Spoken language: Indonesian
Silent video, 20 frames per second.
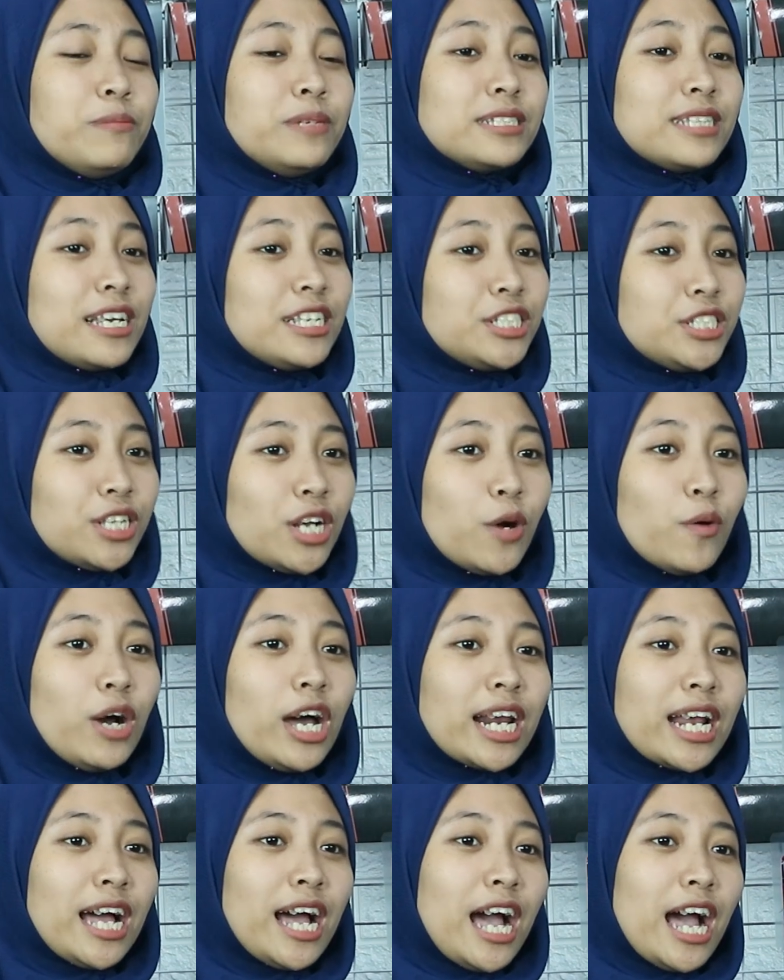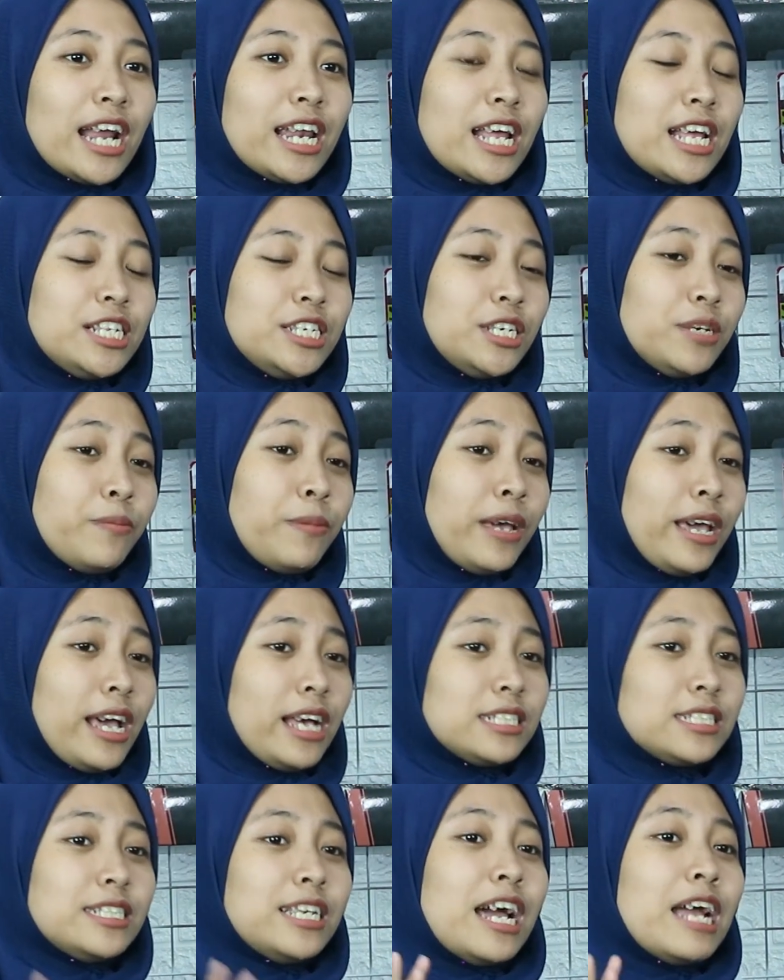minis tes Jawara, ada
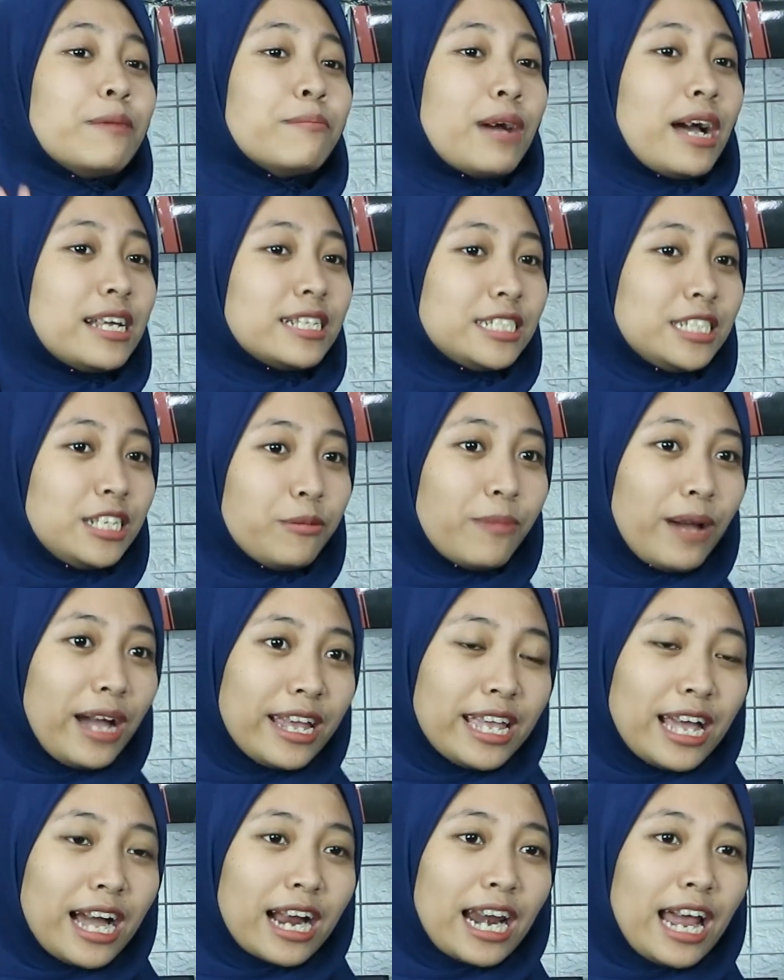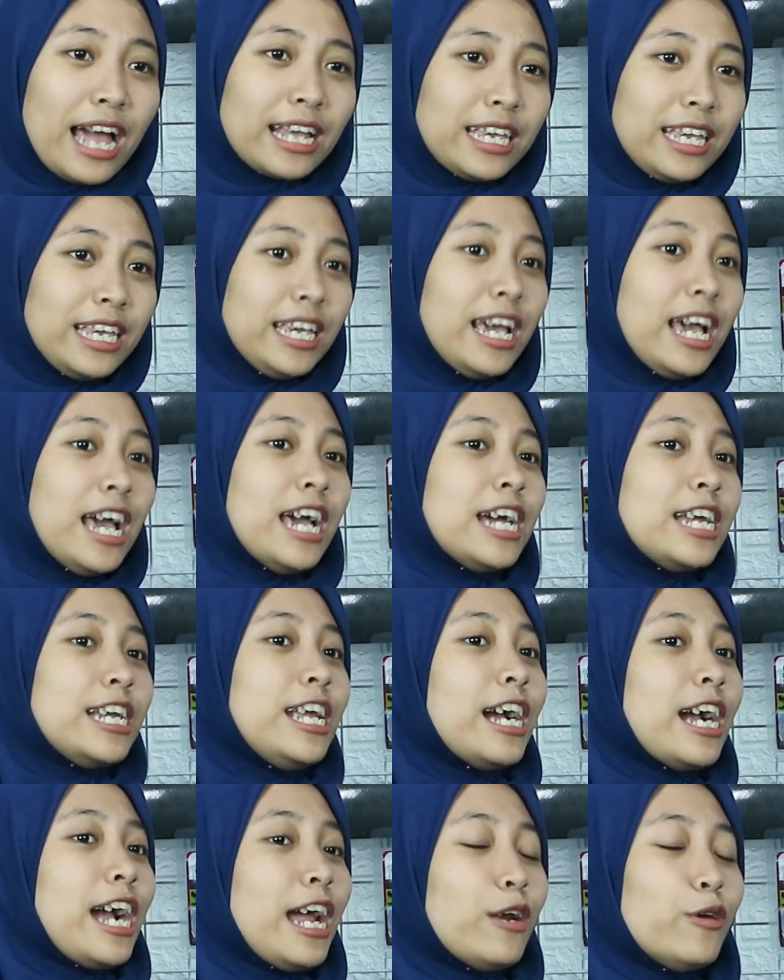JBS, dan masih banyak lagi
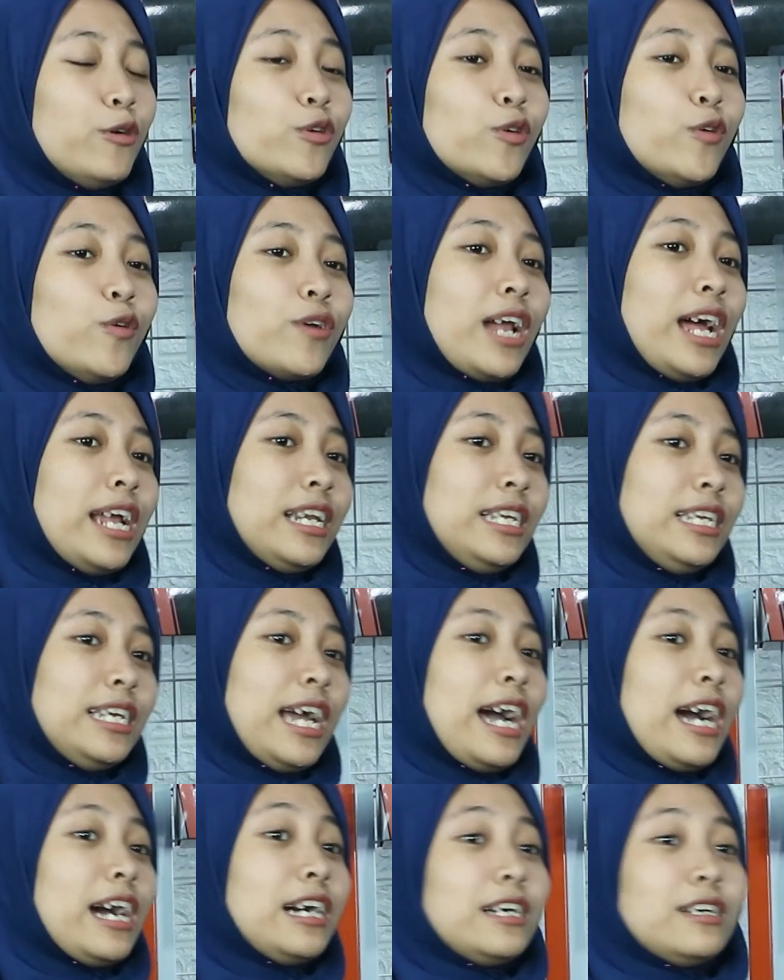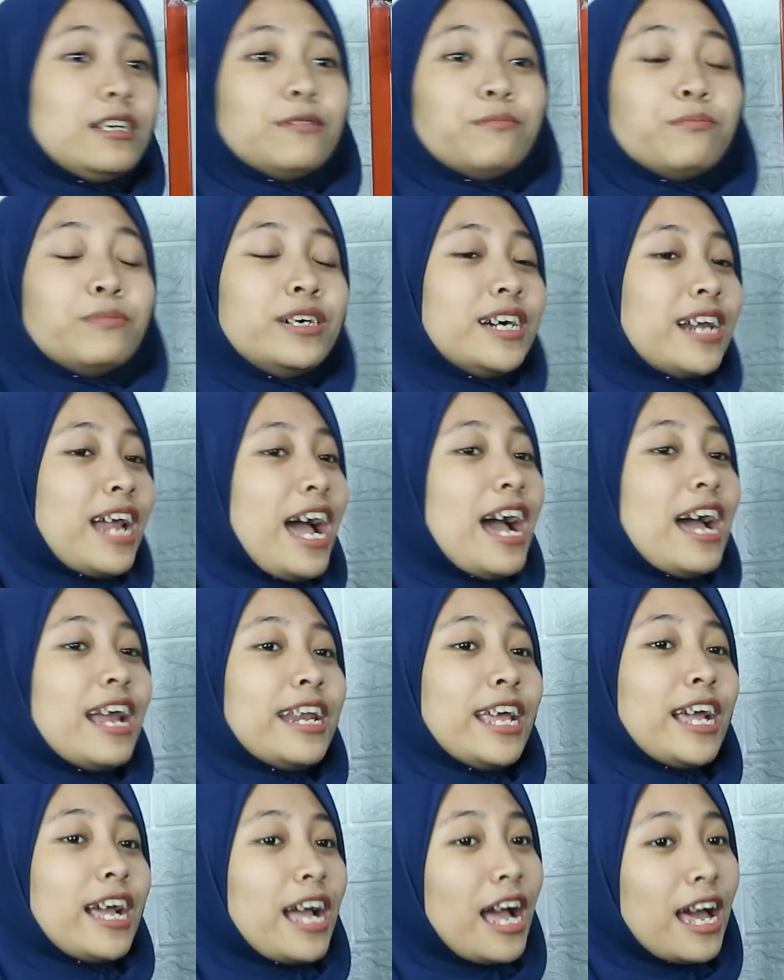dengan ukuran yang
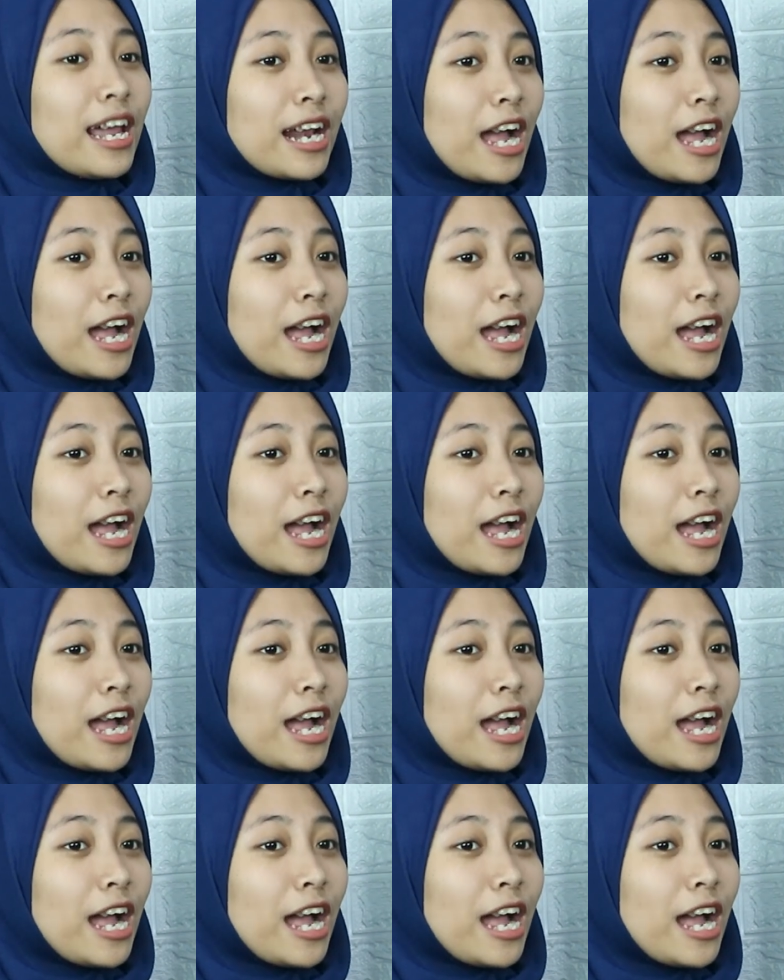beraneka